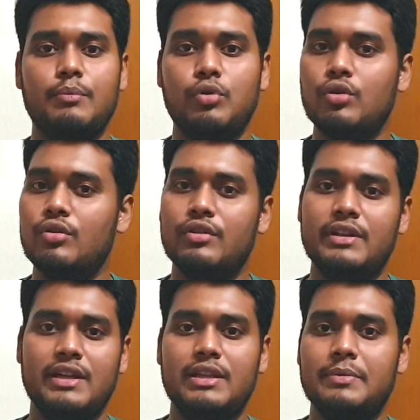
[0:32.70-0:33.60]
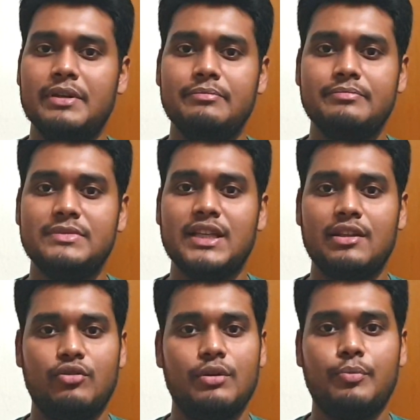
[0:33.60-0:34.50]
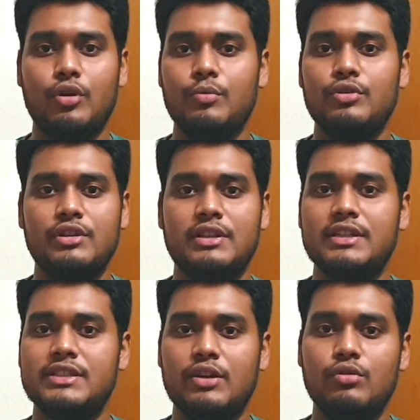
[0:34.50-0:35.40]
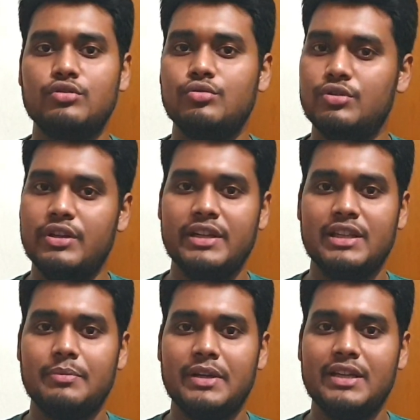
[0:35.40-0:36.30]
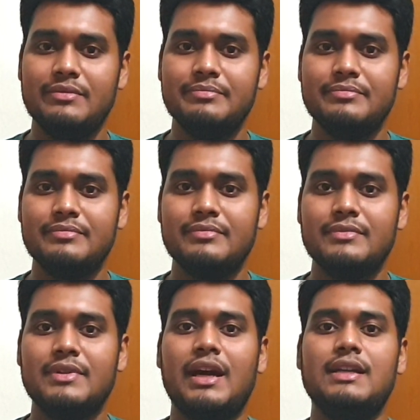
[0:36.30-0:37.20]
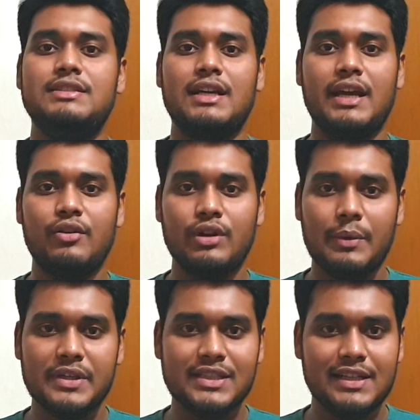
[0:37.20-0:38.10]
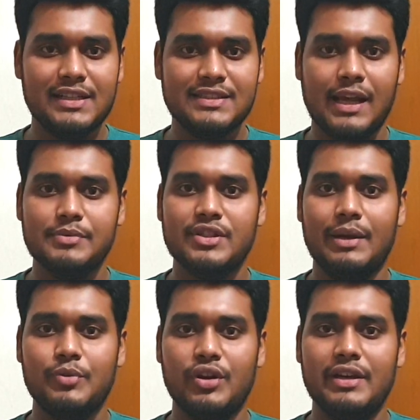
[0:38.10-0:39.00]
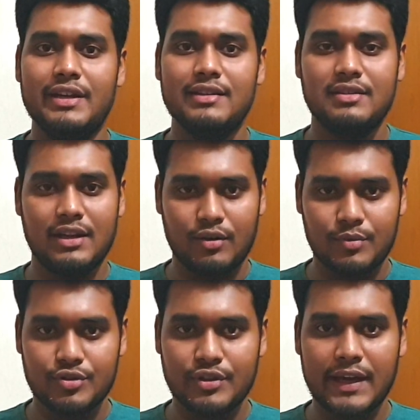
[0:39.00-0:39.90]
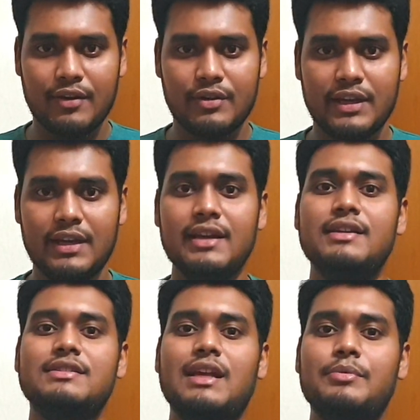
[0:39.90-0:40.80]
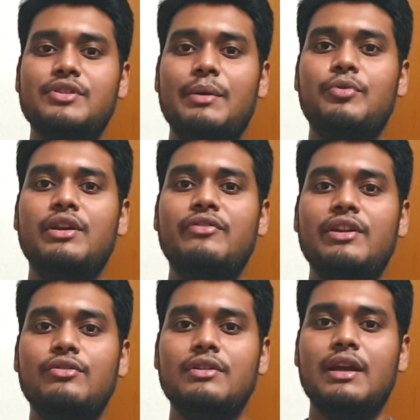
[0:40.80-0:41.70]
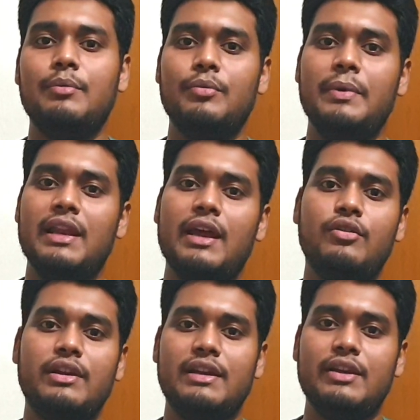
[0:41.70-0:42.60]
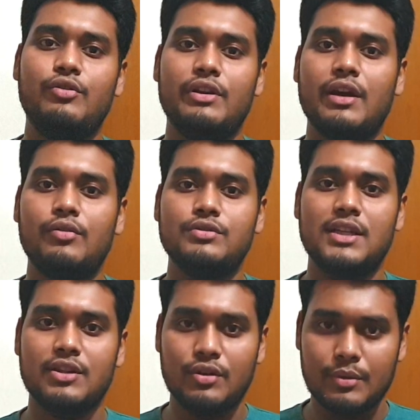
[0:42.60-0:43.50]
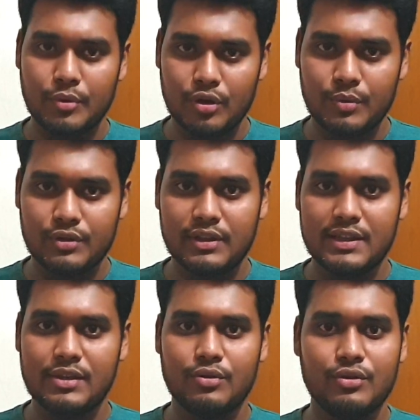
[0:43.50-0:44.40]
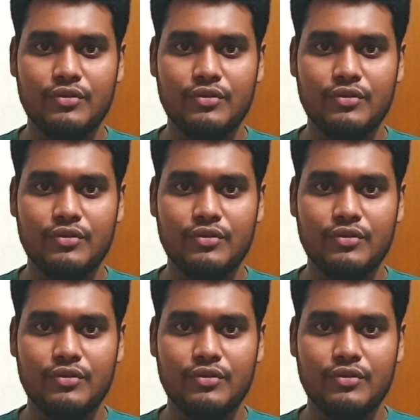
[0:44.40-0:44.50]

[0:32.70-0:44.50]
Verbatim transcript: ভুলগুলো দিয়ে দিবেন যাতে করে পরবর্তীতে সেগুলো শুধরে নিতে পারি আর যারা এখন আমার চ্যানেল সাবস্ক্রাইব করেনি তারা অবশ্যই এখনই সাবস্ক্রাইব করে ফেলুন এবং বেল আইকনে ক্লিক করে রাখুন যাতে করে পরবর্তীতে নতুন